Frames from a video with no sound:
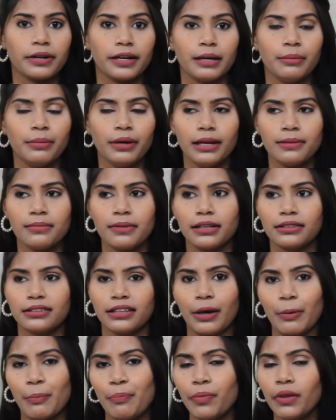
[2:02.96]
करने में हेल्प करता
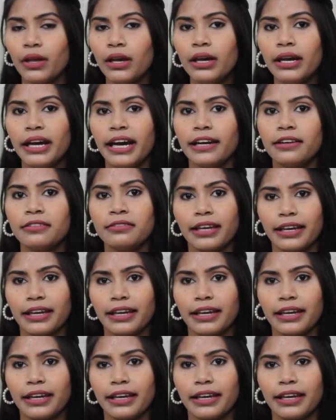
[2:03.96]
है एंड